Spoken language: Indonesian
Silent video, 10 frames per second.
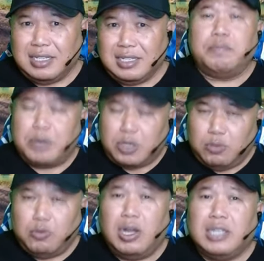
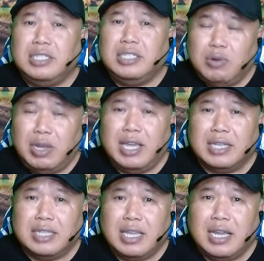Pertumbuhan jiwa yang
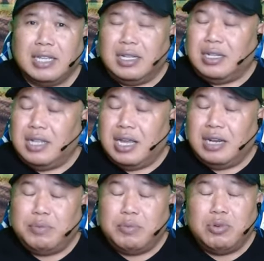sehat dari
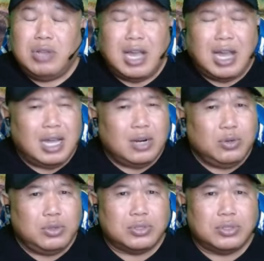pemuda
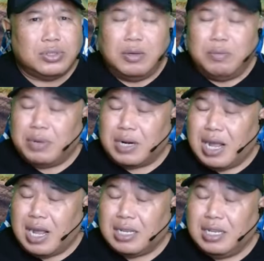harus
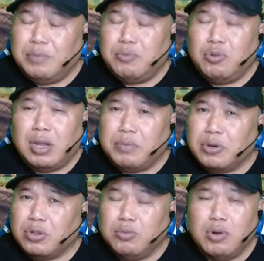berarti pula
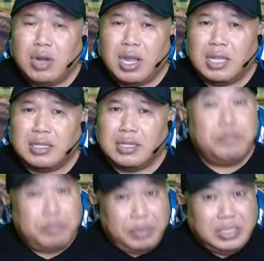pertumbuhan
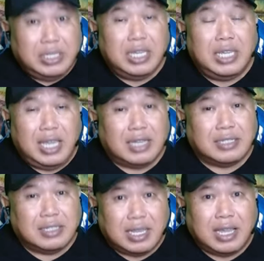fisik yang
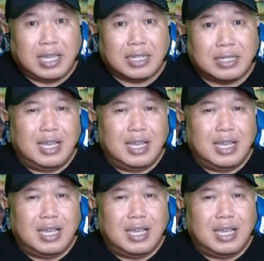sehat.